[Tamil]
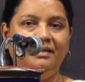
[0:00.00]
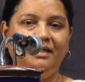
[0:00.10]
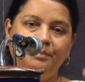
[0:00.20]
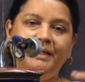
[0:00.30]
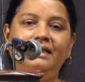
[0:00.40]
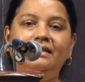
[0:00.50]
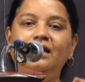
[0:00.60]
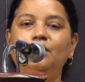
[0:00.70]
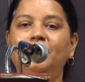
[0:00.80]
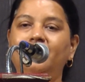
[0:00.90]
இனிமேல்
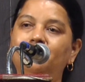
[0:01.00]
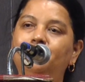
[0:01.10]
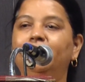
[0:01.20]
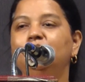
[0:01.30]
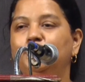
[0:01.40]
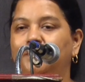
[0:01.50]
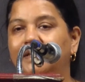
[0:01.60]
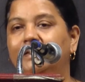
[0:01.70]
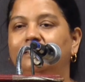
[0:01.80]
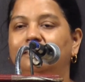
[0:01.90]
நிதானமாக
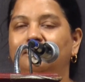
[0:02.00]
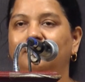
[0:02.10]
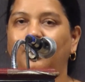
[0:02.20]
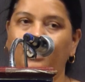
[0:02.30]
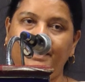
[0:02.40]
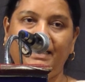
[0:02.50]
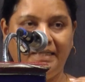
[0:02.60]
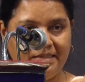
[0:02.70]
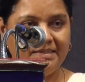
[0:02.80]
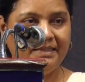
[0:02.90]
பேசுவேன்
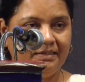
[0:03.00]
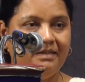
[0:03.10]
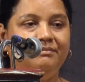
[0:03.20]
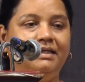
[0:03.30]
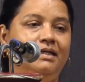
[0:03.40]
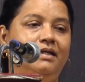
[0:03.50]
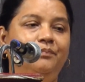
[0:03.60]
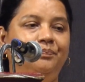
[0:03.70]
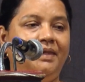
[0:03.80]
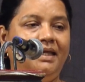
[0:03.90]
அப்படின்னு நினச்சிக்கிட்டு தான்
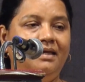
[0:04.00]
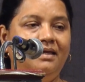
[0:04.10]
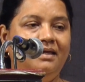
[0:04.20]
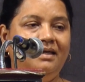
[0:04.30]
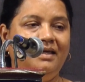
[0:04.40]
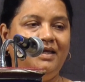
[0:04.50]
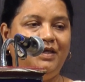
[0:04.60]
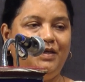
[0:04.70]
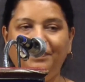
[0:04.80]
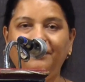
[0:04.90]
வர்றேன்
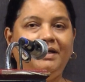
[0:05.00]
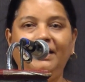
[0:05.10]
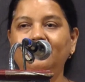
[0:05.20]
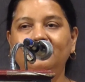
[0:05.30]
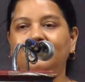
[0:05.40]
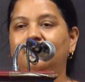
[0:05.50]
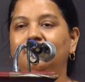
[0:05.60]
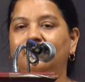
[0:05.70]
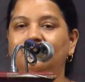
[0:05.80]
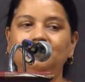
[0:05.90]
இப்போ வரைக்கும் அந்த
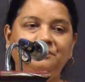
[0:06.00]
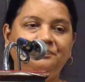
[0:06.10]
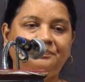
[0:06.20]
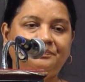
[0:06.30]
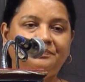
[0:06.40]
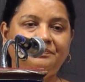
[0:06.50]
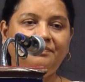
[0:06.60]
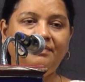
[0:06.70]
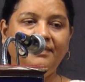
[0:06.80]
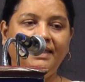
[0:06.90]
நிதானம்
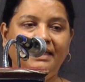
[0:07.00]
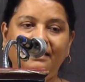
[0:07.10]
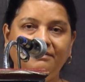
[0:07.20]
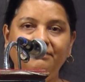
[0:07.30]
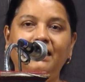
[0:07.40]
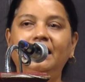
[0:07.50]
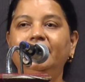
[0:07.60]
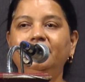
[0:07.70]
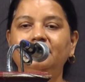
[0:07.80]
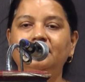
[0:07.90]
எனக்கு வரல
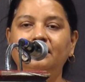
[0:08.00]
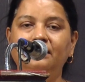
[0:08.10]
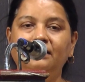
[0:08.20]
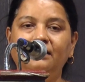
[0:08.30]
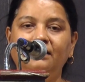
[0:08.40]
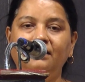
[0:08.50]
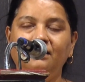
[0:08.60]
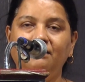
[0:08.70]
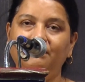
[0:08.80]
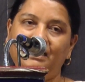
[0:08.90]

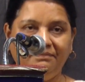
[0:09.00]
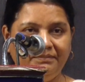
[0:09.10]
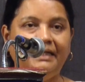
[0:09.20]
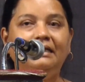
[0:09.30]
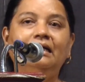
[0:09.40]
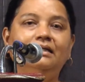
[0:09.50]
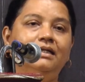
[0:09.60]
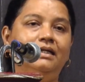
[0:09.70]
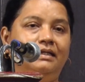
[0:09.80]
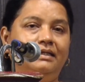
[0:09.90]
வர
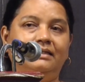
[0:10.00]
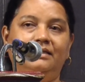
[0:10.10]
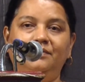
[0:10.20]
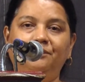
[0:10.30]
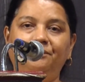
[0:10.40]
வேண்டான்னு நான் நினைக்கிறேன்